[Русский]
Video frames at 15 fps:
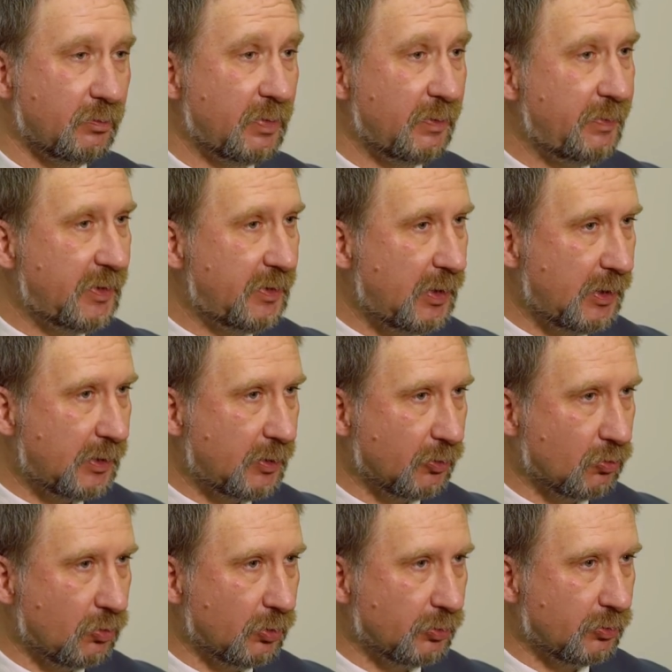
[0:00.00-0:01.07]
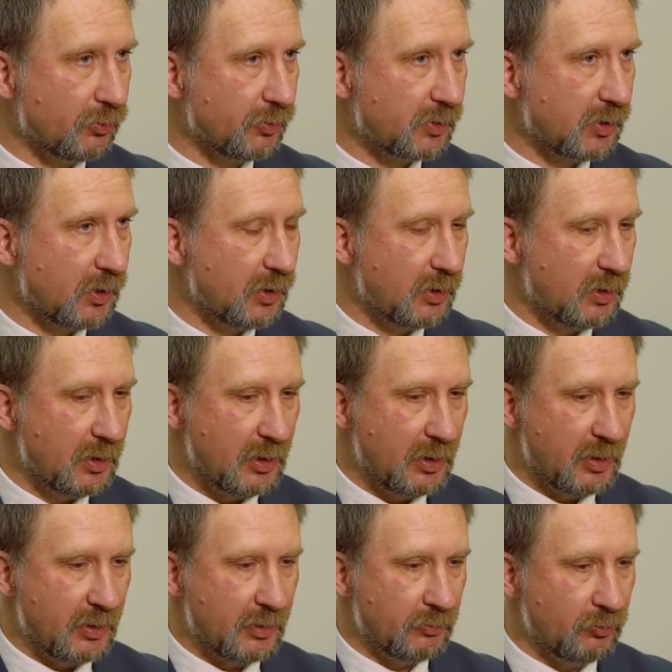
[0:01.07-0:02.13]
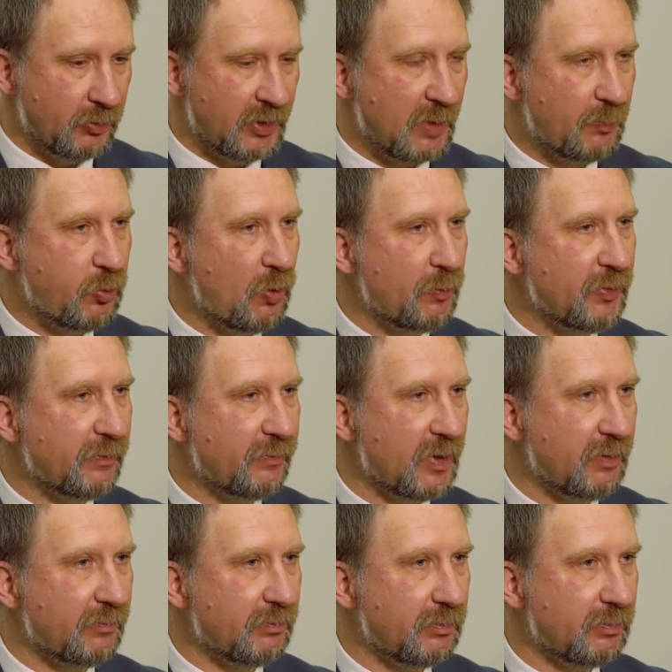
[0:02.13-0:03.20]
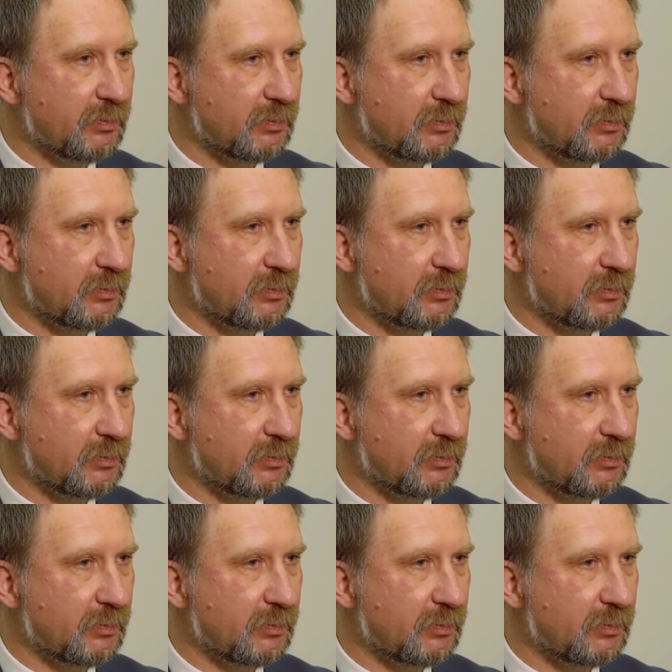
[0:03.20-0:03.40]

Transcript: победителя конкурса. Ну и напомню вам